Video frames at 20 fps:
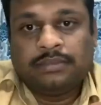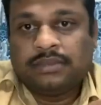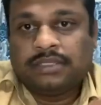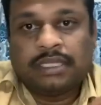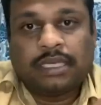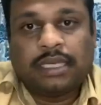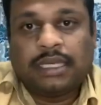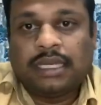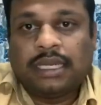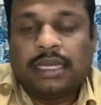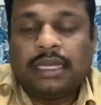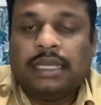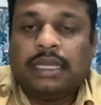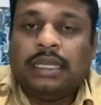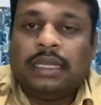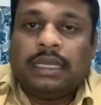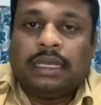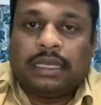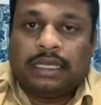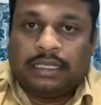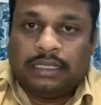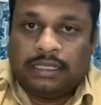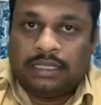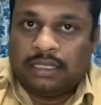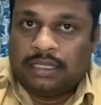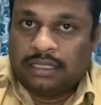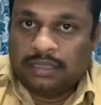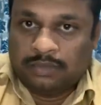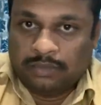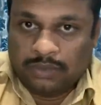சரிங்களா அது
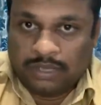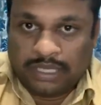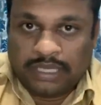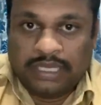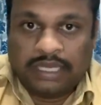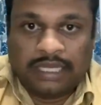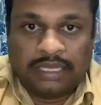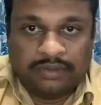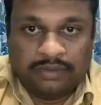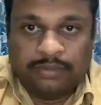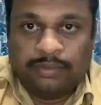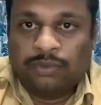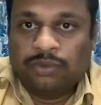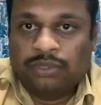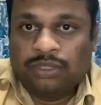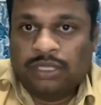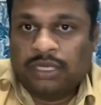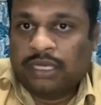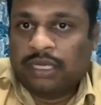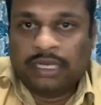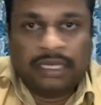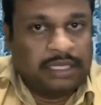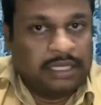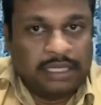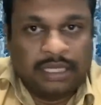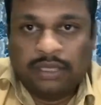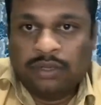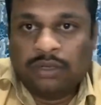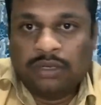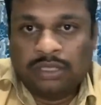இதுக்கு முன்னாடியே அறிவிப்பு கொடுத்துருக்காங்க
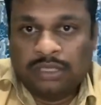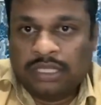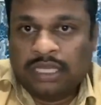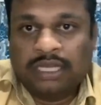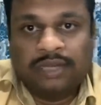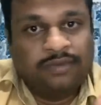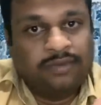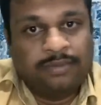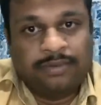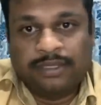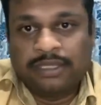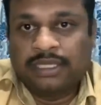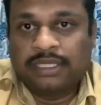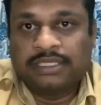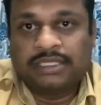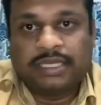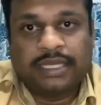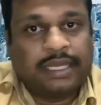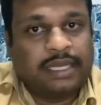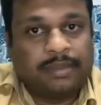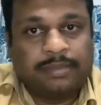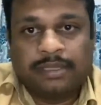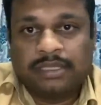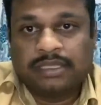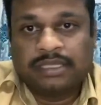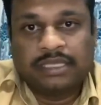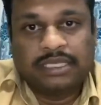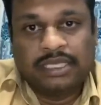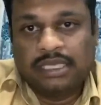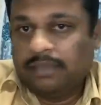இண்டிகோலேருந்து அறிவிப்பு வந்துருச்சு நிறைய
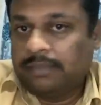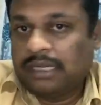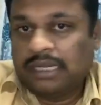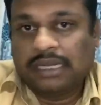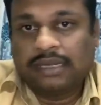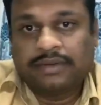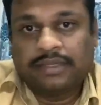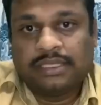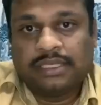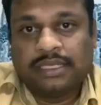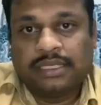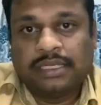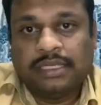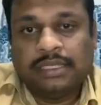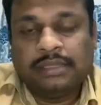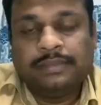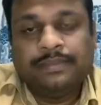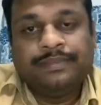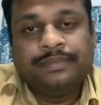பேர்த்துக்கு இமெயிலாக வந்திருக்கு